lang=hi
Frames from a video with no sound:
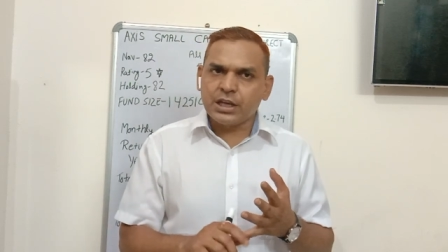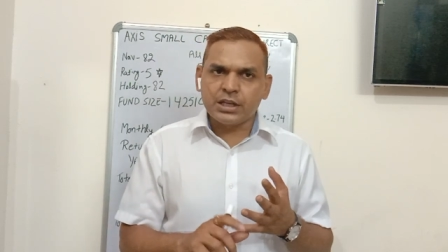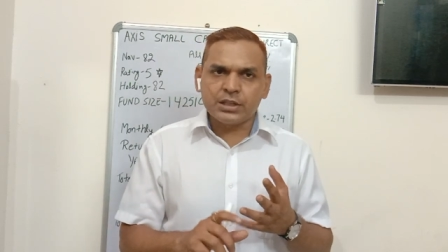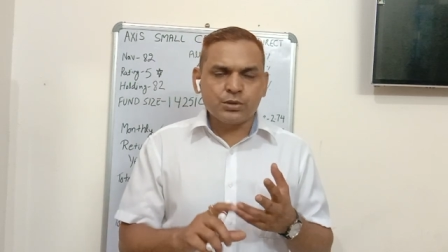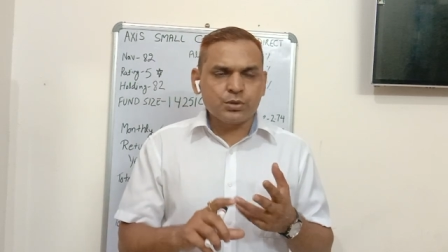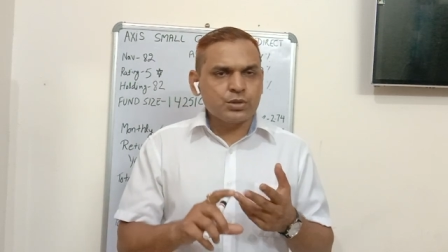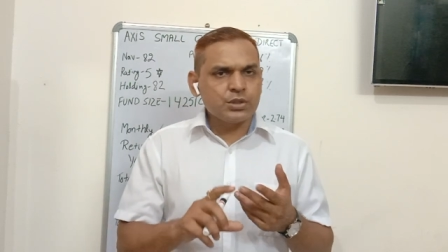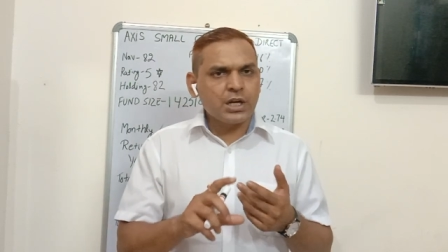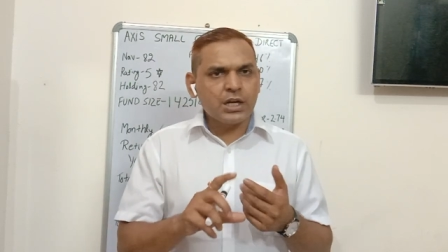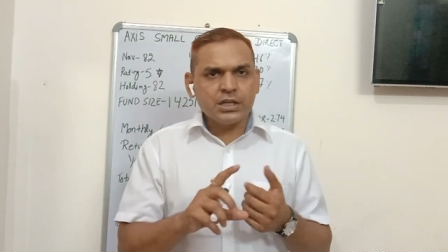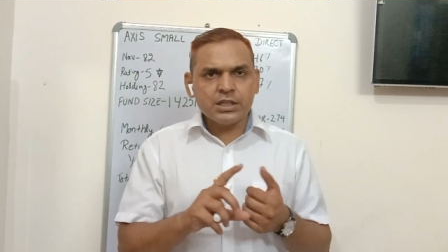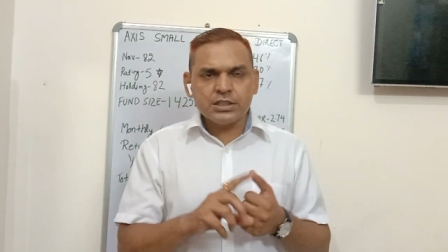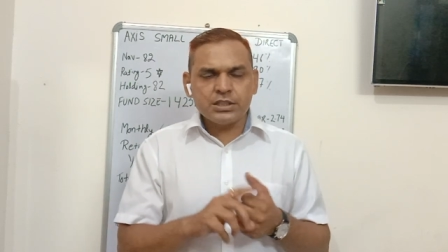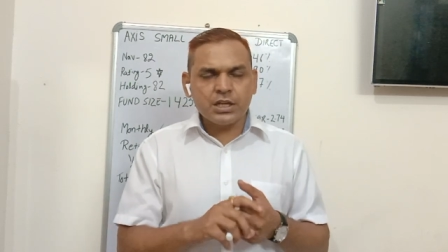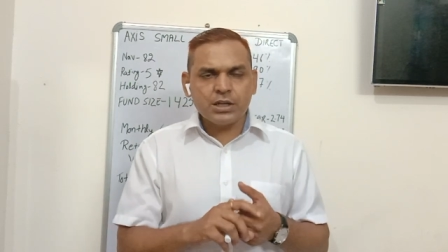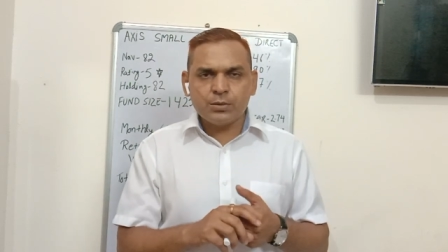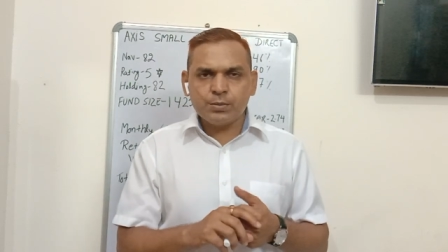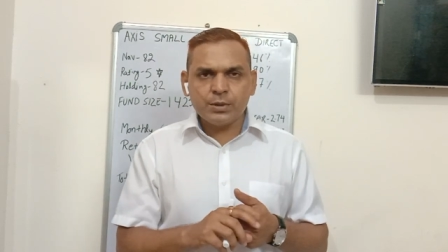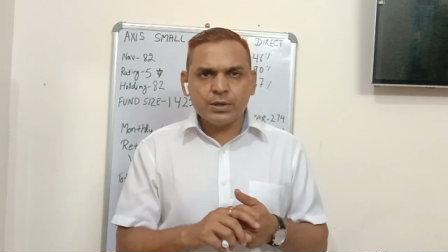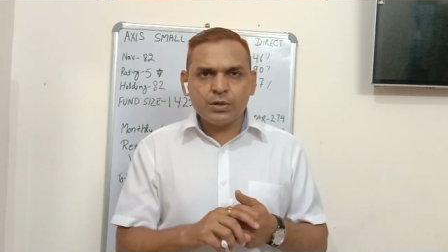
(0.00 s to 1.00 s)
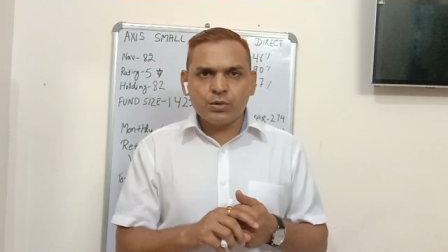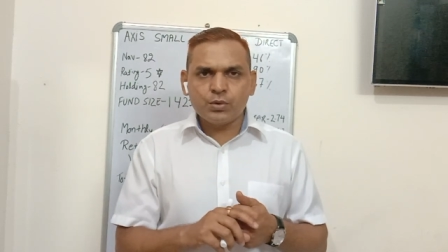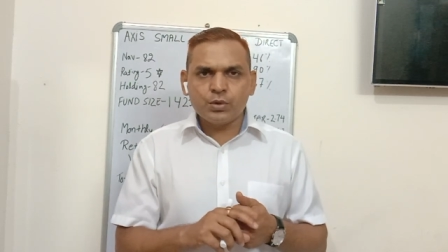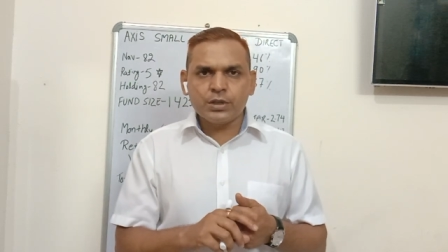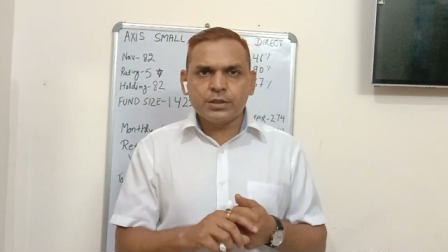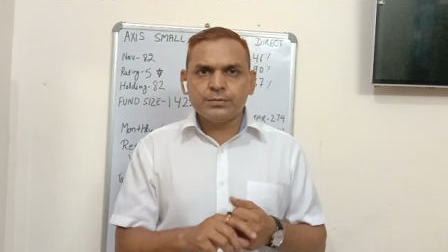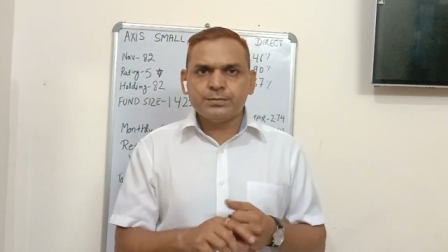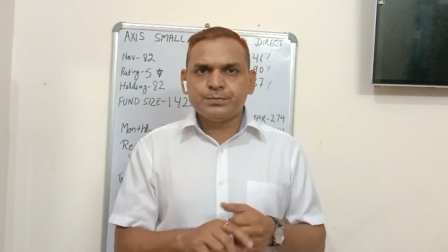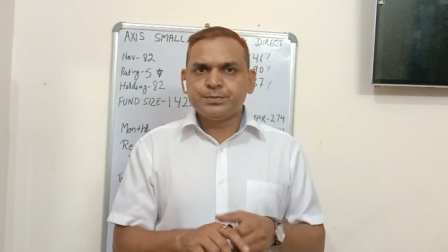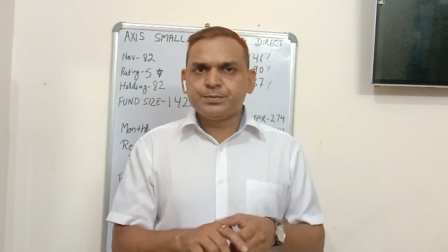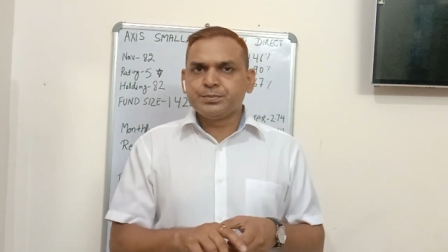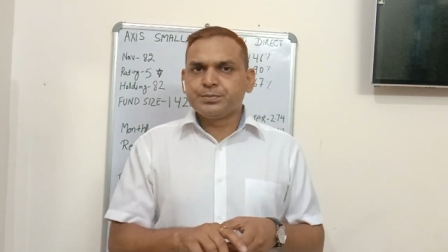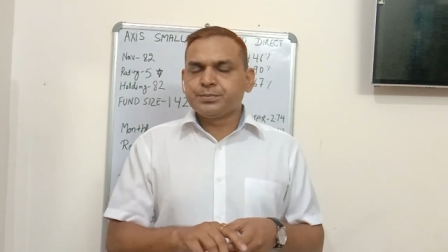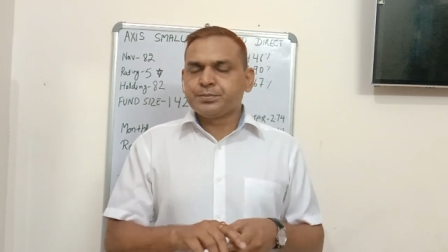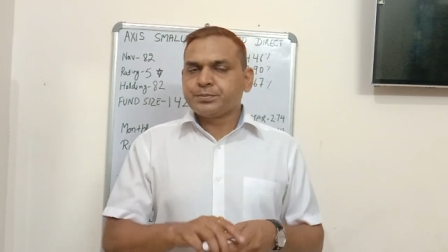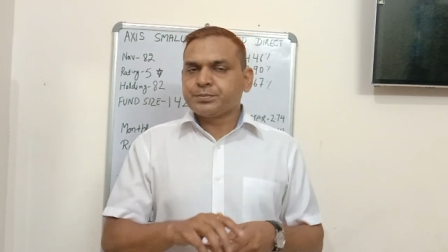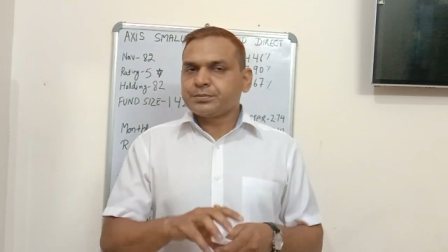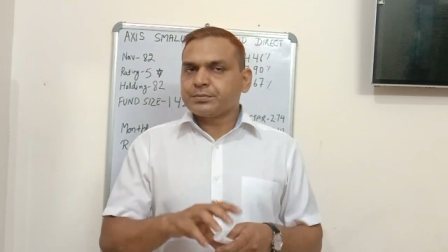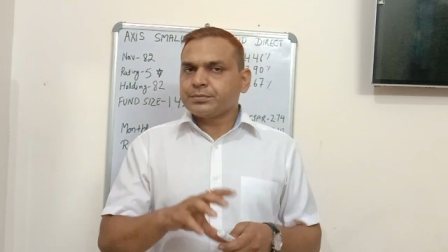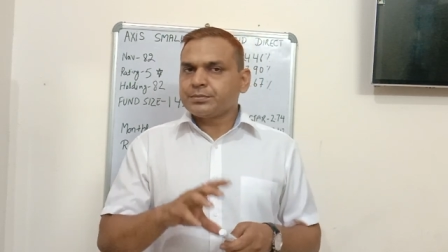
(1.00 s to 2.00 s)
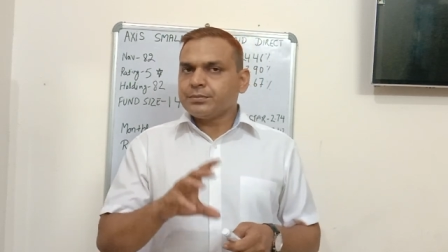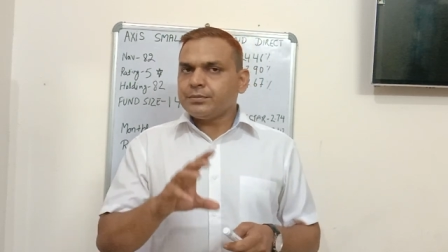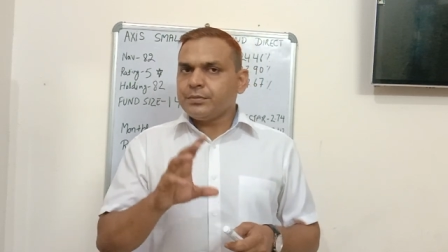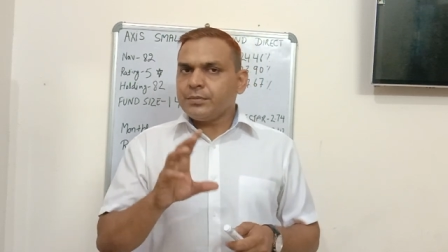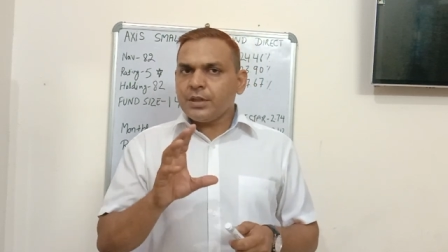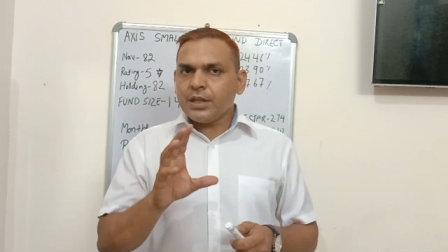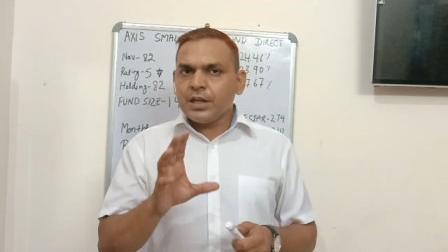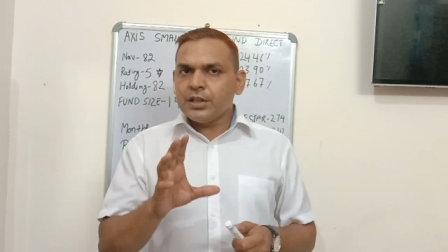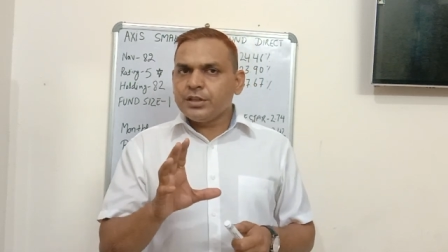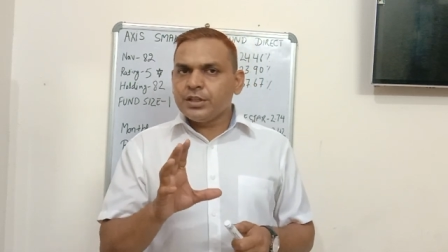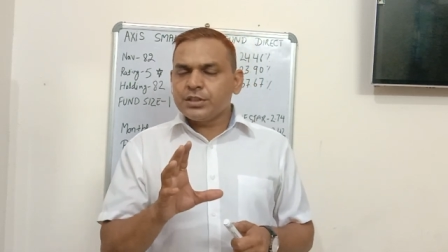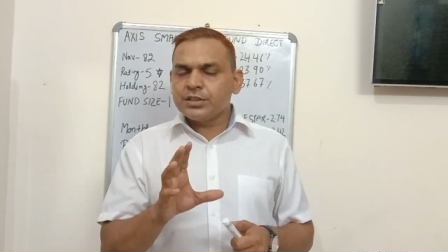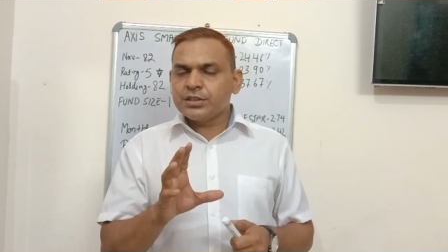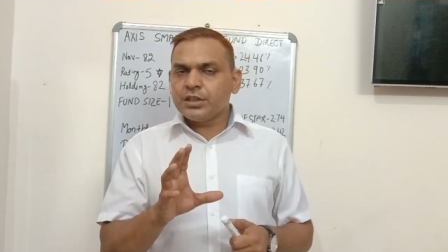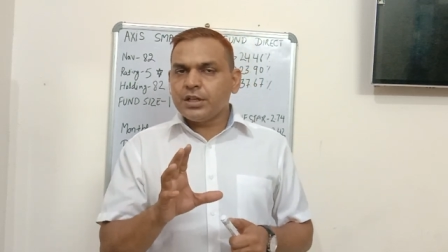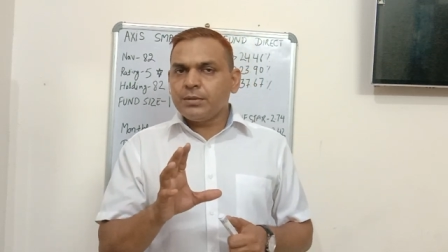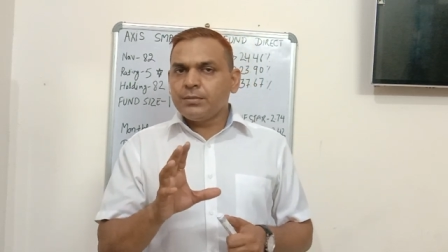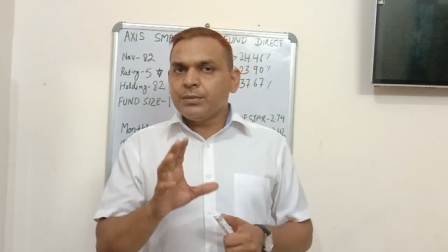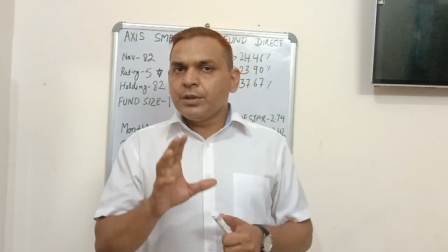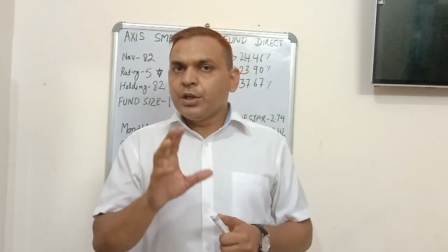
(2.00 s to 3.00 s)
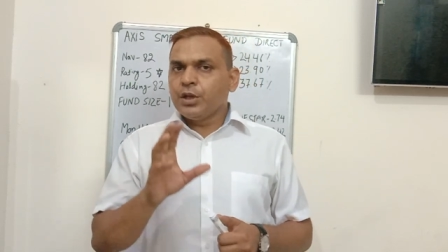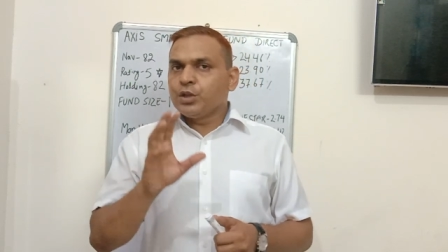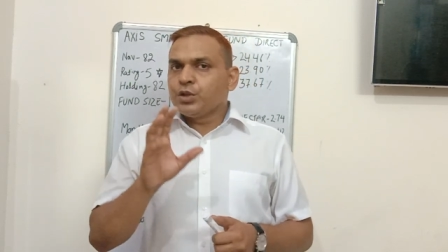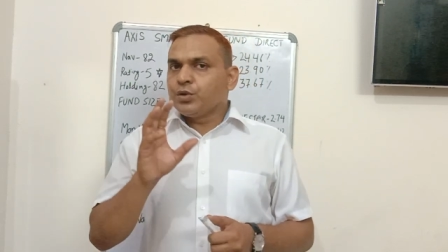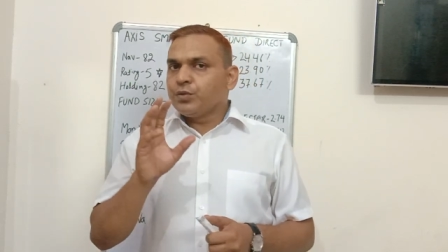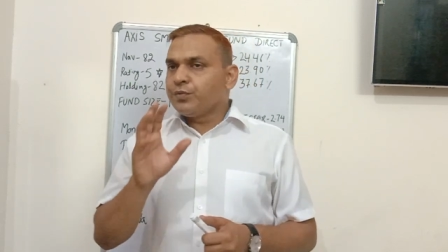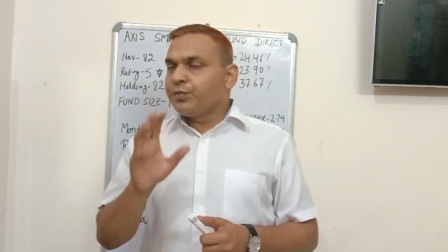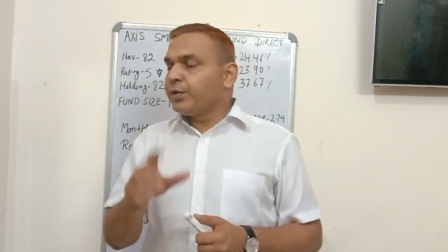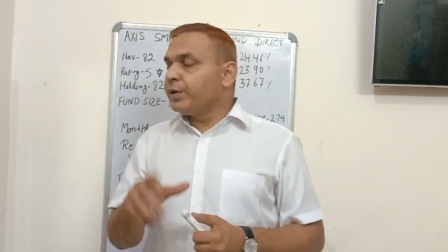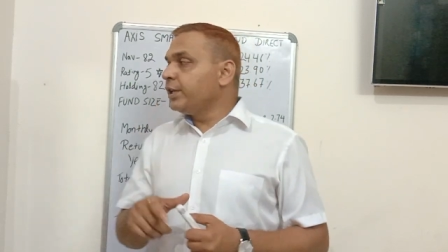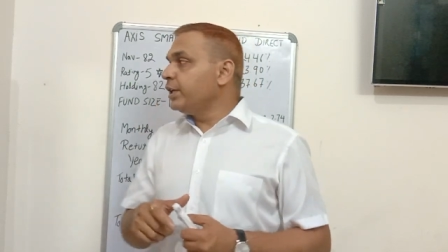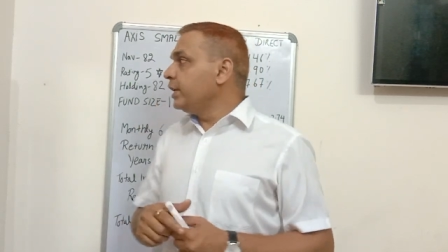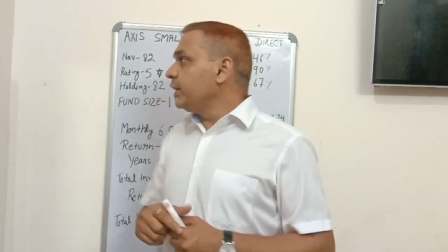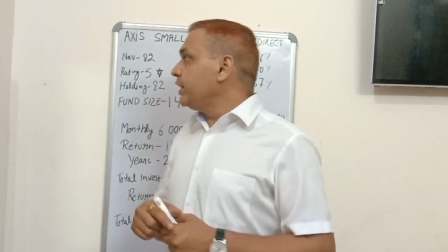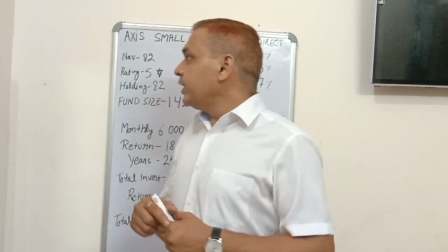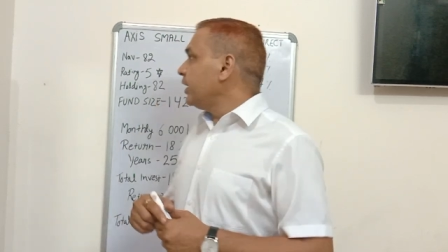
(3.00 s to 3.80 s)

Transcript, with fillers: है तो साठ हज़ार रुपये के हो गए दस ग्राम तो वही